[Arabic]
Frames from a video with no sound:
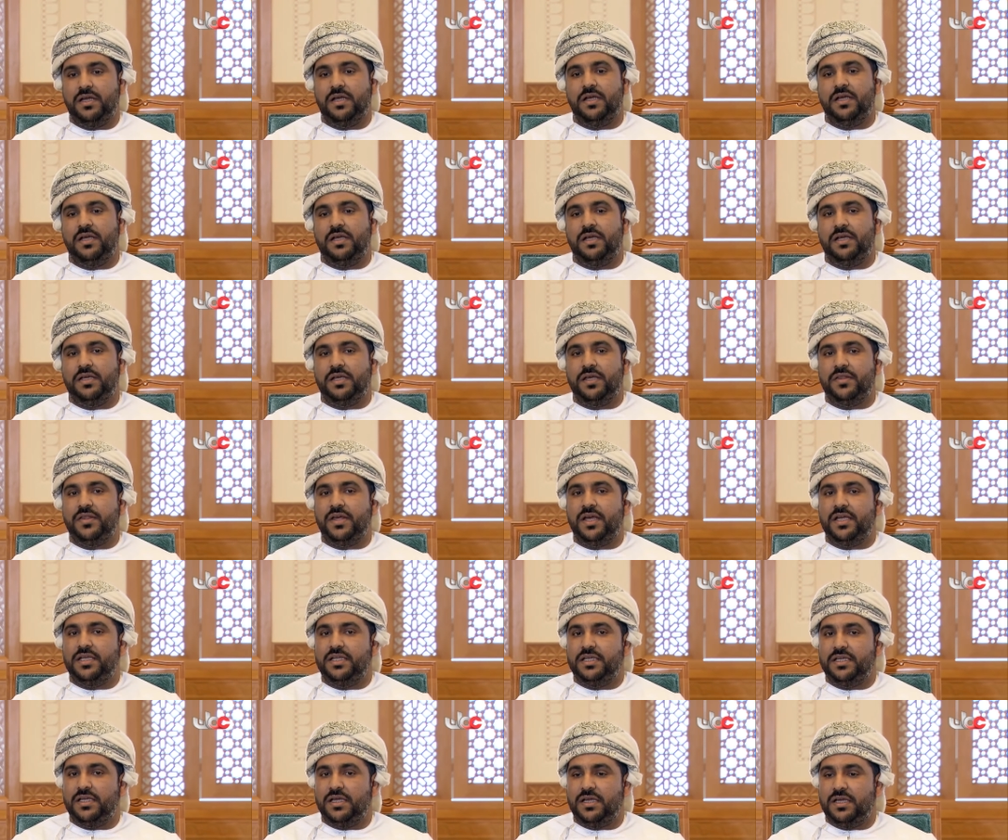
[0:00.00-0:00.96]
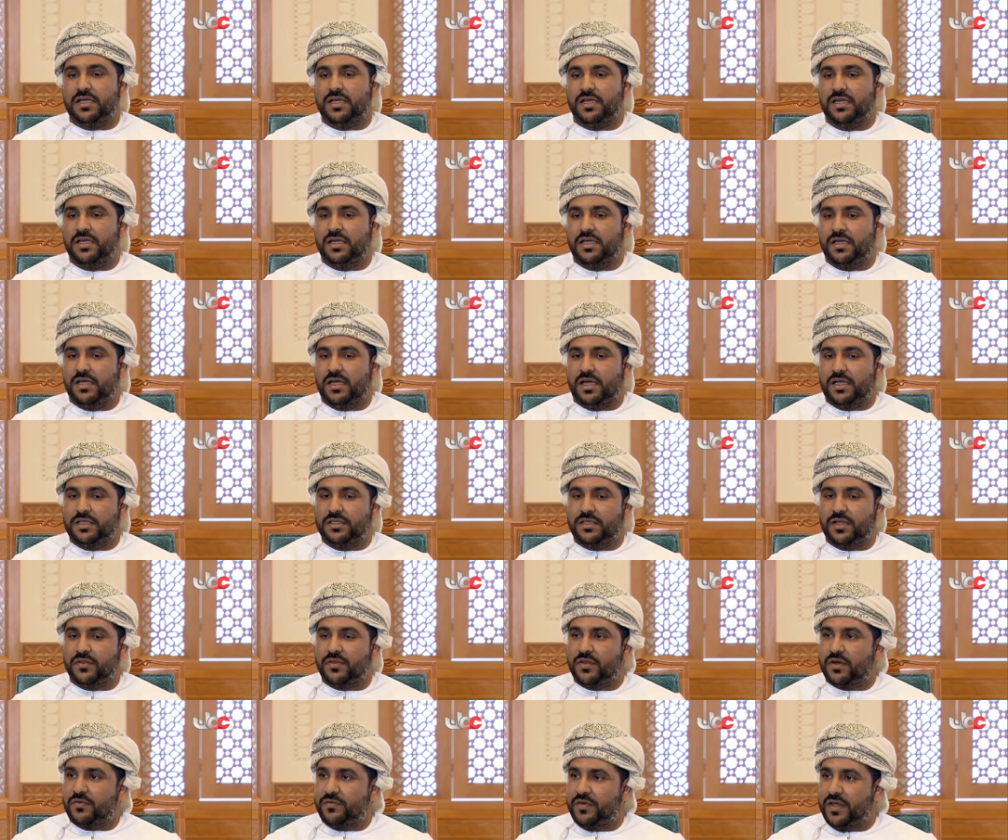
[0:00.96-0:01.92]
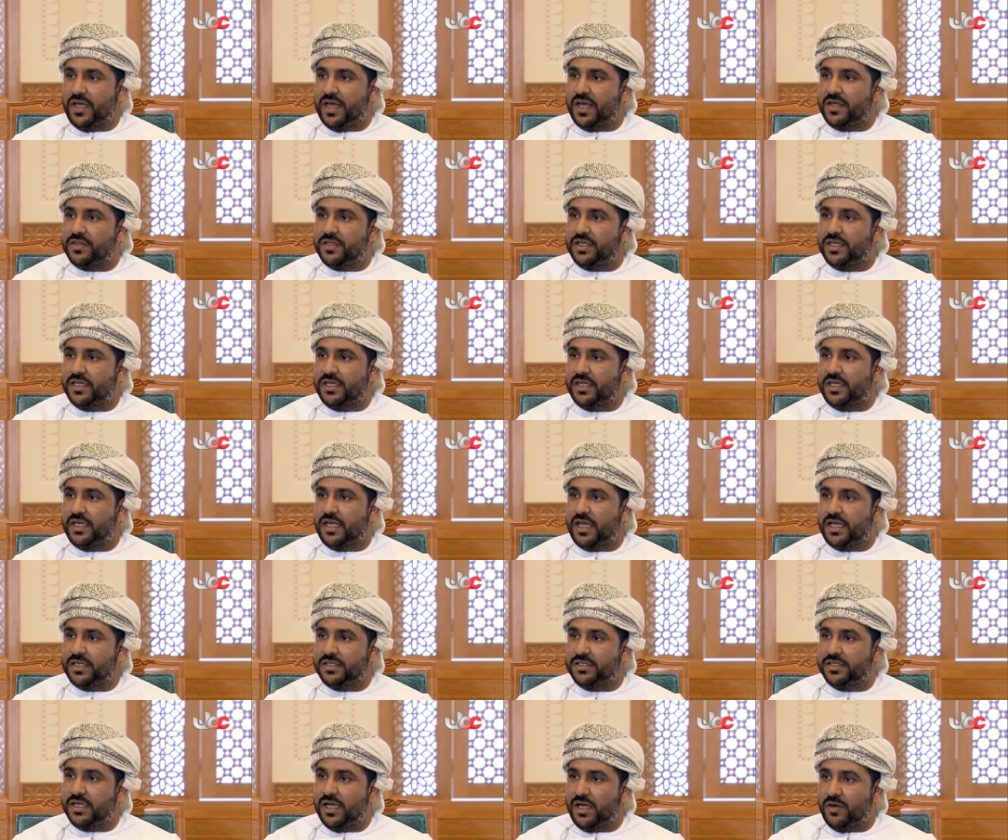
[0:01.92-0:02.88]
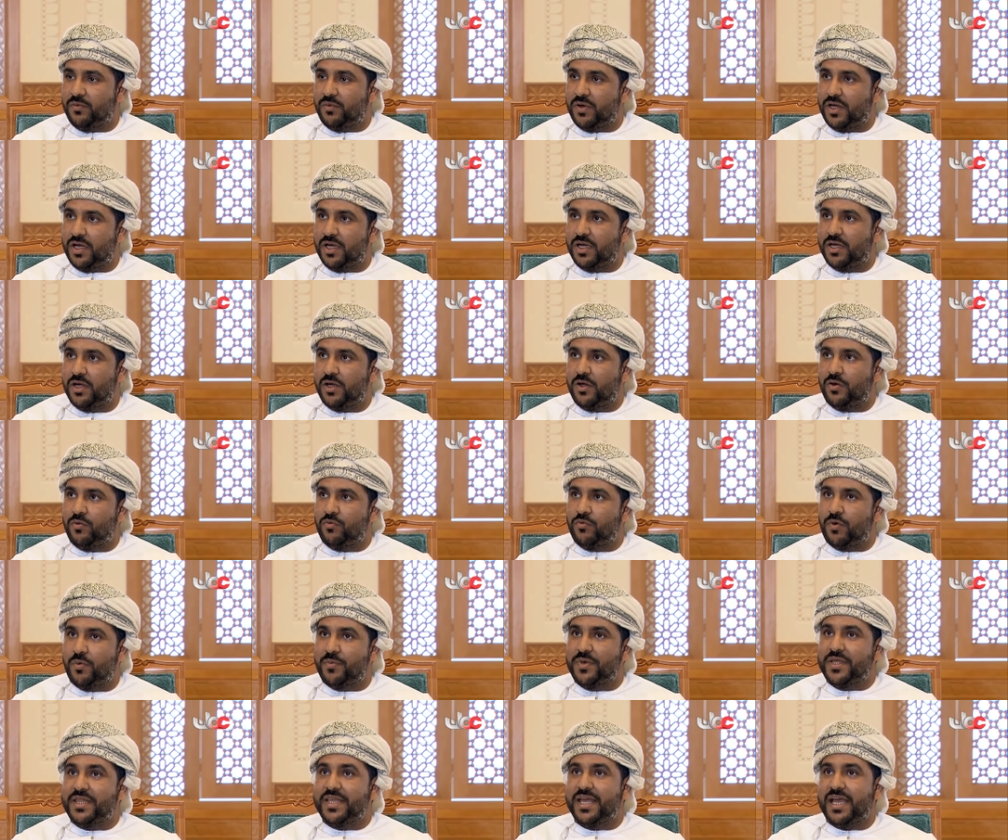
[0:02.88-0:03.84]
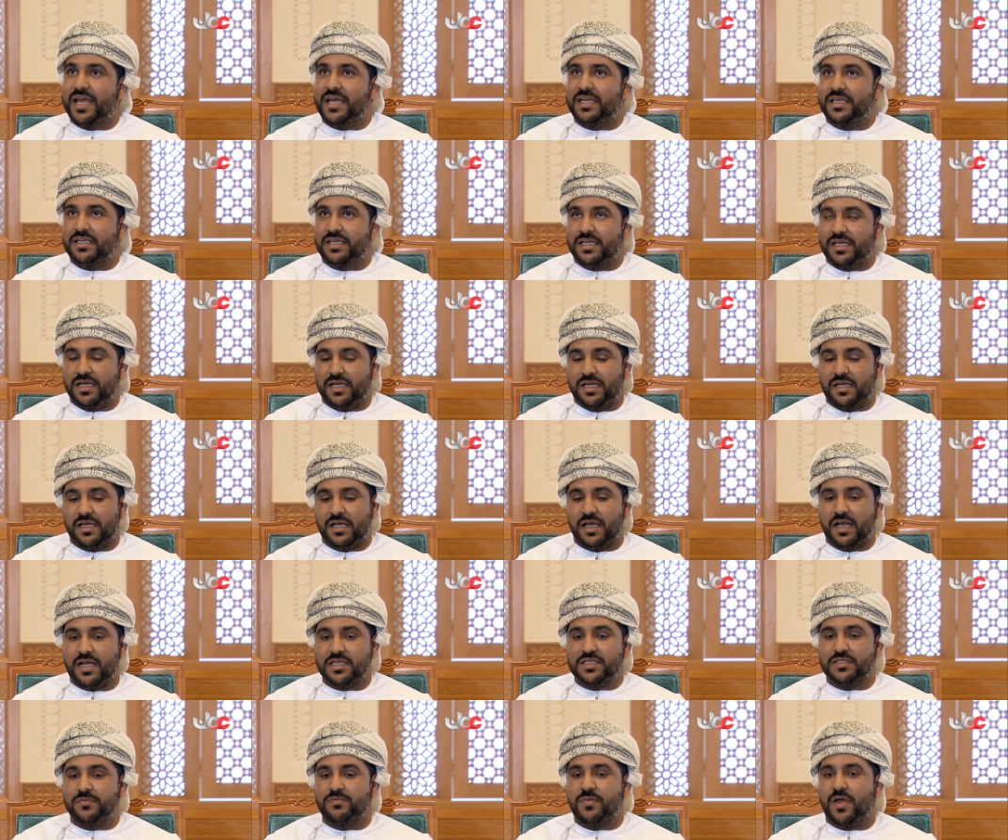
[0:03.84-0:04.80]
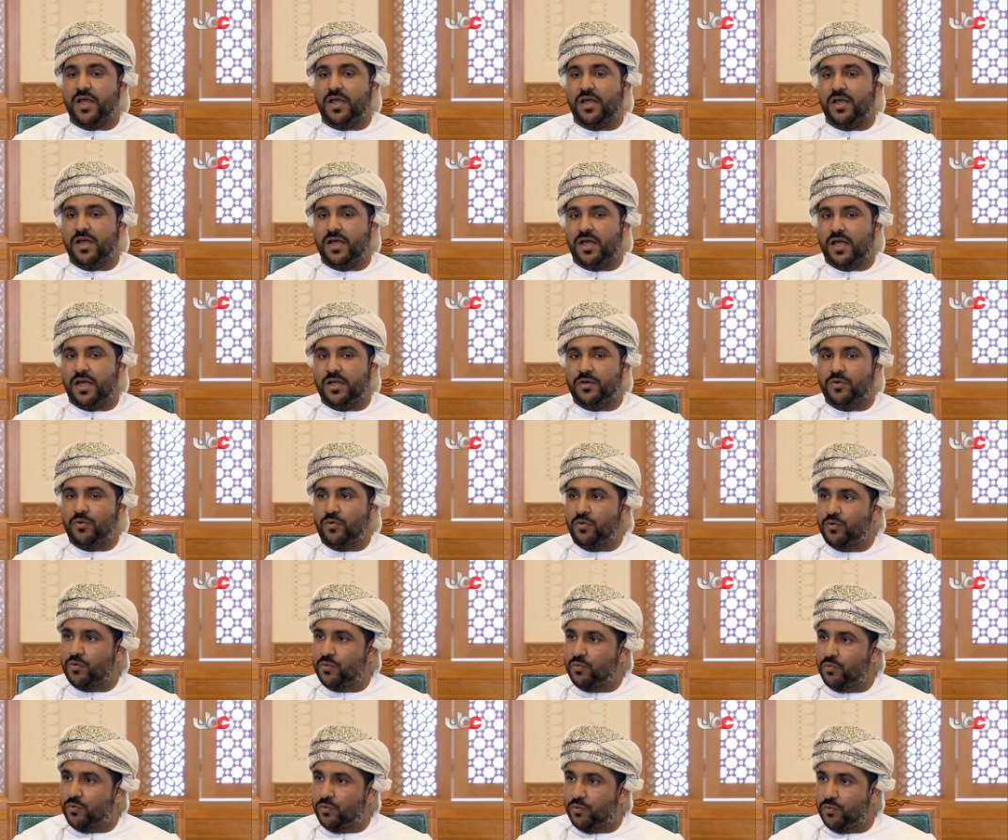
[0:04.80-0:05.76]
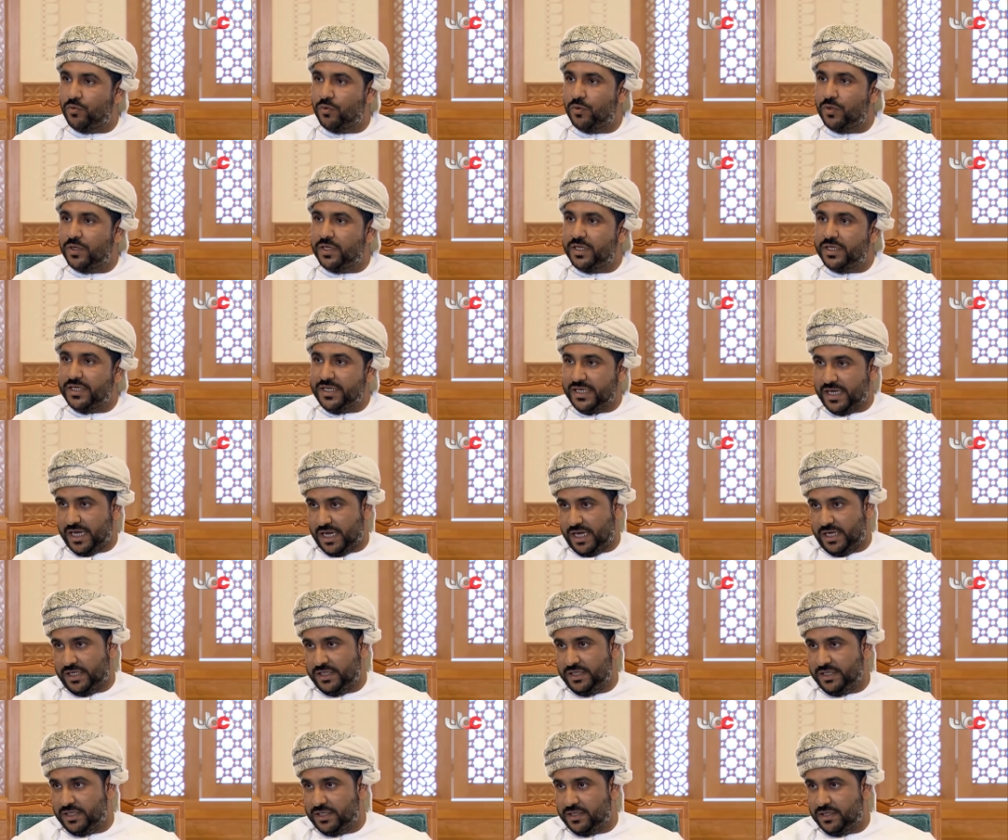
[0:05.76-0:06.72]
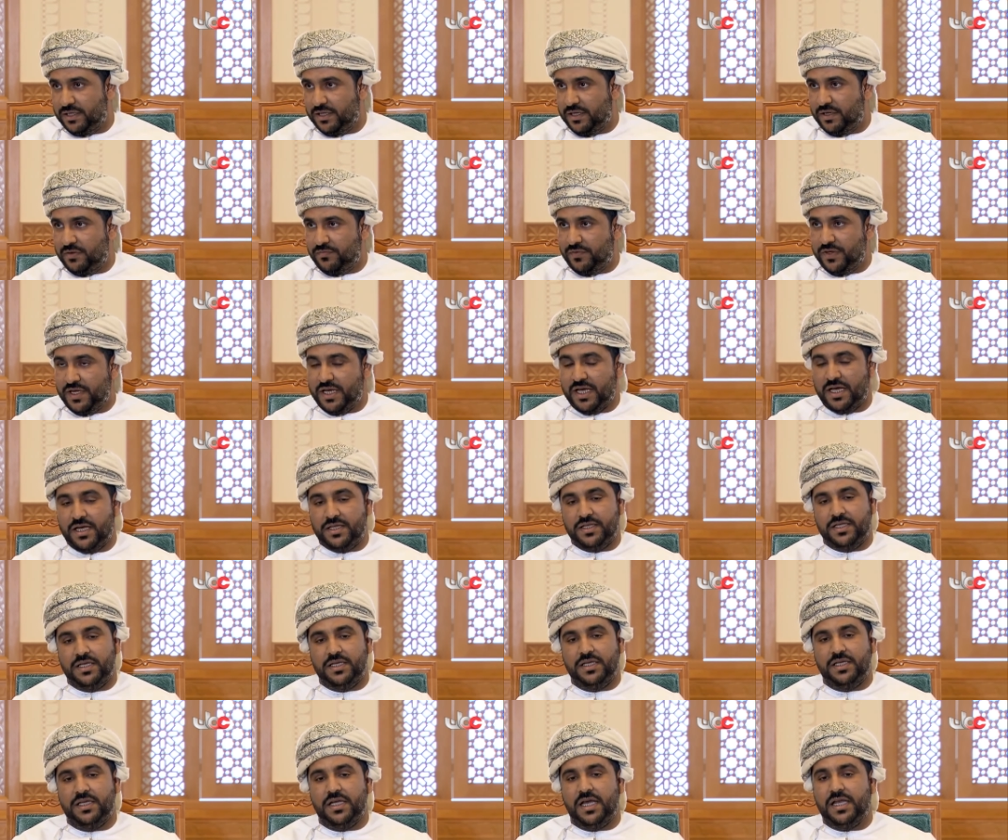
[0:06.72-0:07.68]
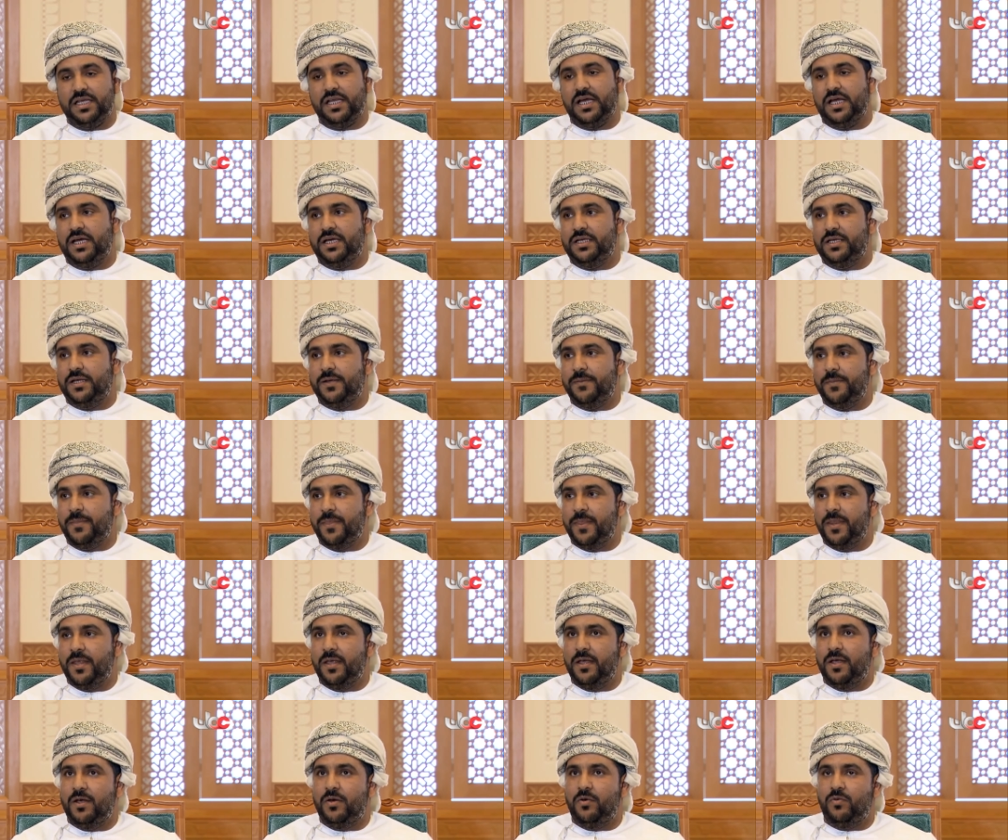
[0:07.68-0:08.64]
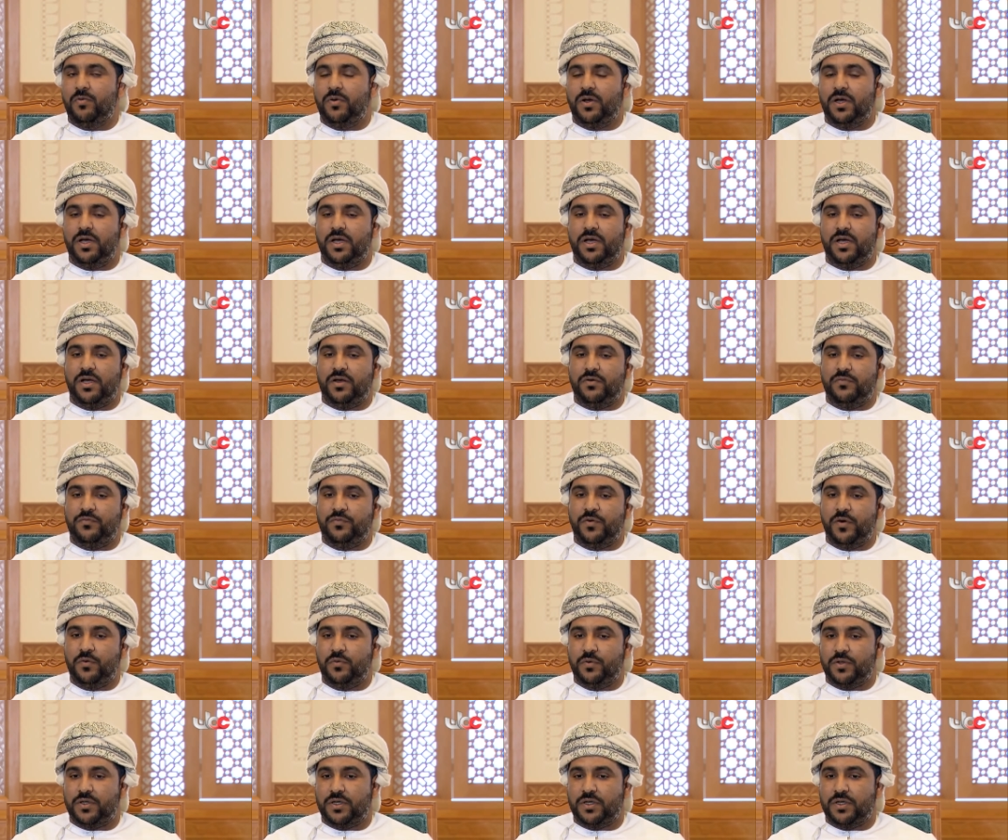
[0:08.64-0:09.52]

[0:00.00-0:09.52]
كذلك النظر في هذه الدعوة وبذلك أصبح الحكم نهائيا في هذه الحالة وفور